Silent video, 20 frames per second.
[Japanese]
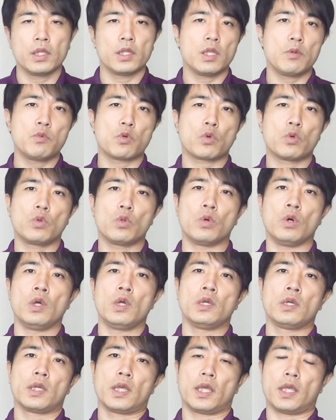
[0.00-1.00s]
でもこの、
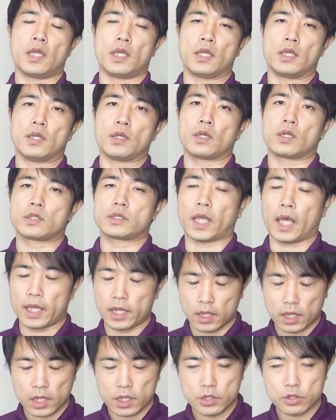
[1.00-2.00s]
えー、
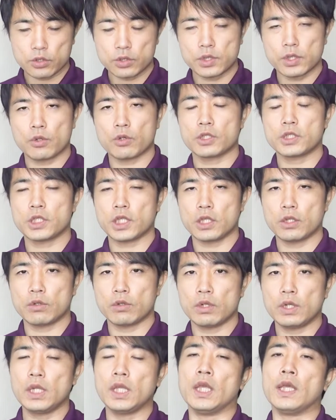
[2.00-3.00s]
体外受精をしている
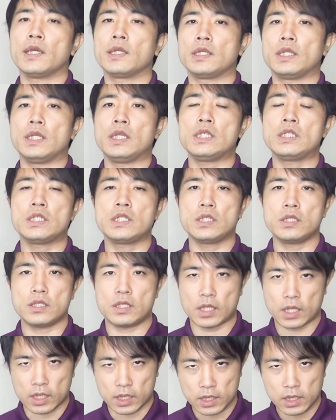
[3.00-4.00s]
のに妊
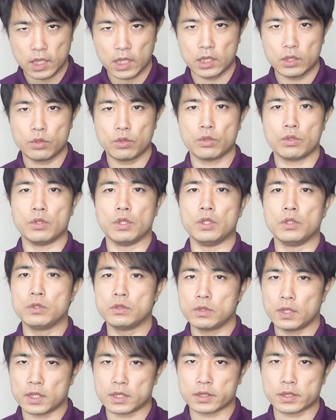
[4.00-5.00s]
娠できないという理
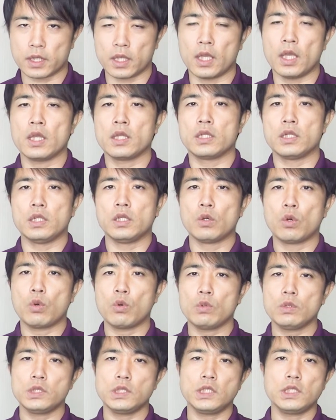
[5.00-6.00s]
由はですね、日
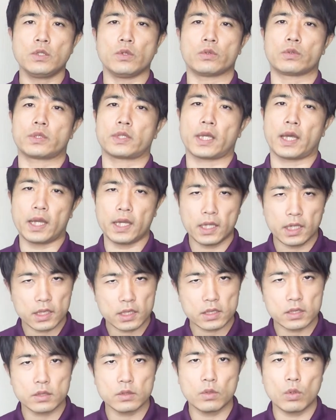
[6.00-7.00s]
本人の体
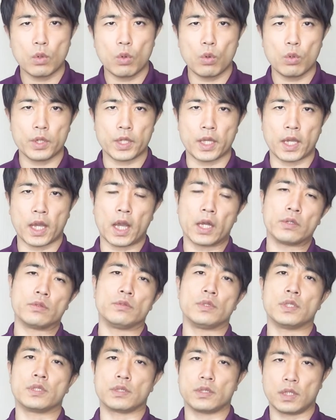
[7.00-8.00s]
質の方にある
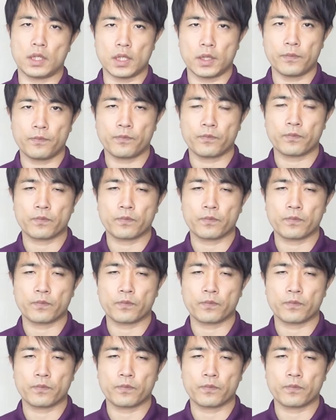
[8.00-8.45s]
んですね。